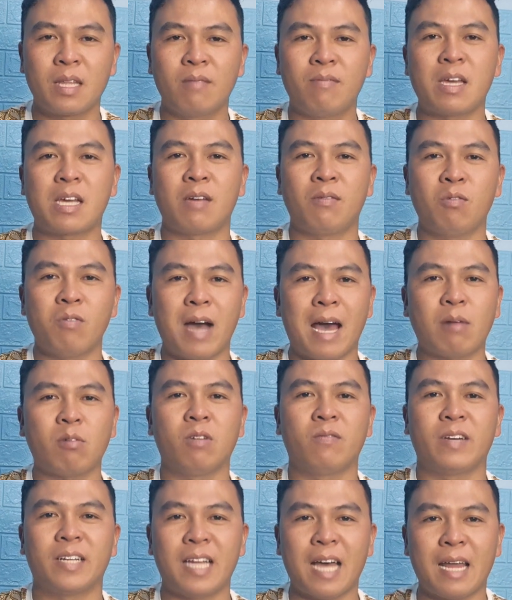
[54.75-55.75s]
về cái vụ án
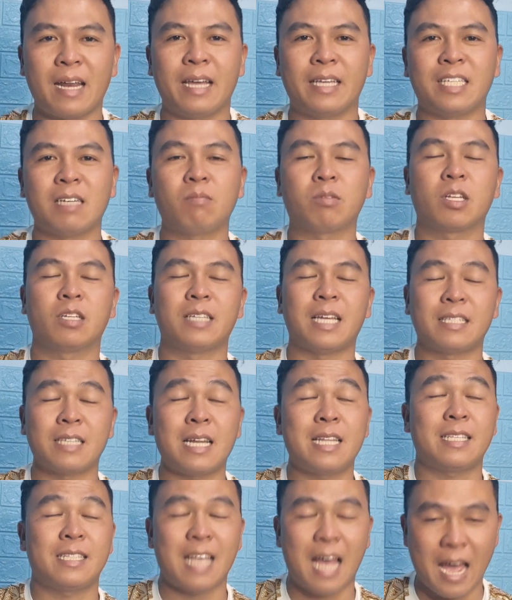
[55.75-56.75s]
của Văn An này trong một thời gian rất
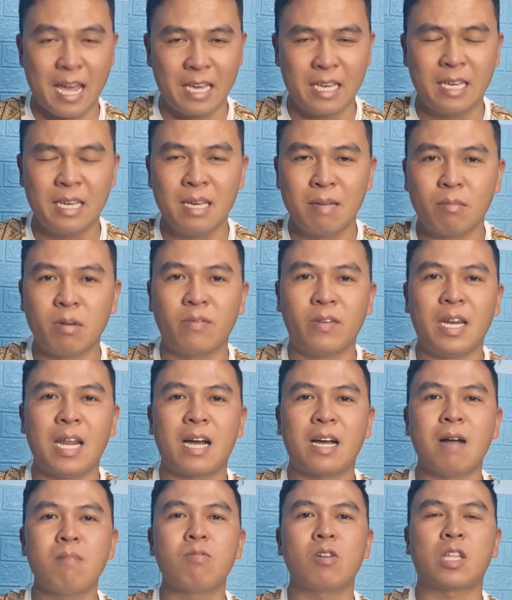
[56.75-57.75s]
là dài bởi vì là
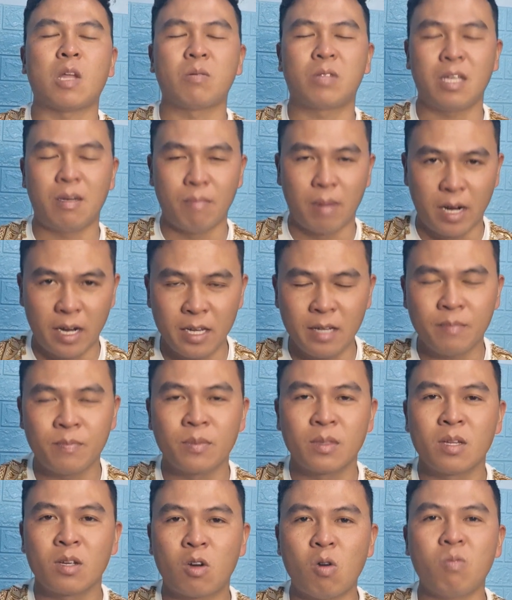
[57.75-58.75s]
không có thông tin mới
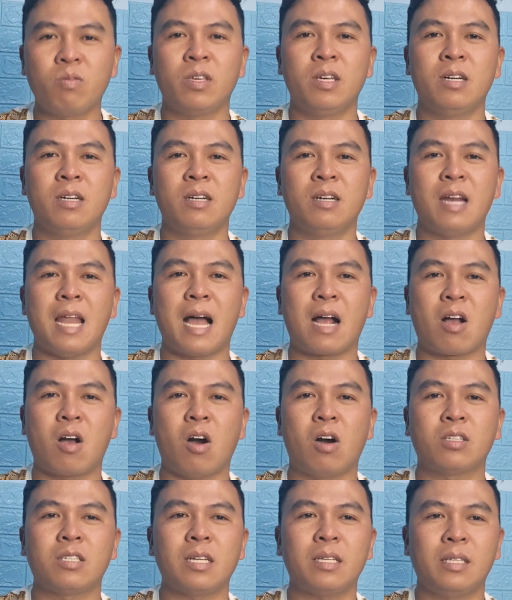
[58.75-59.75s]
cũng như là
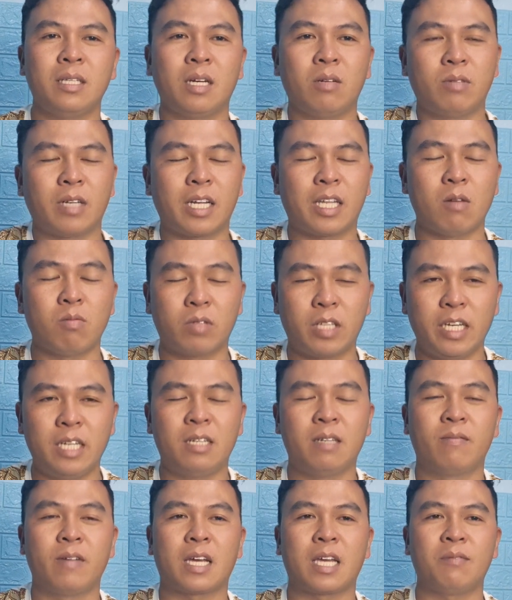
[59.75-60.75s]
có rất nhiều những cái thông
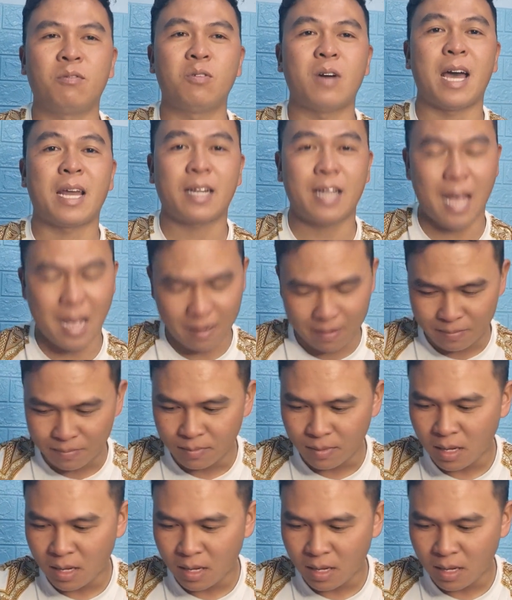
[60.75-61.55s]
tin về cái vụ án khác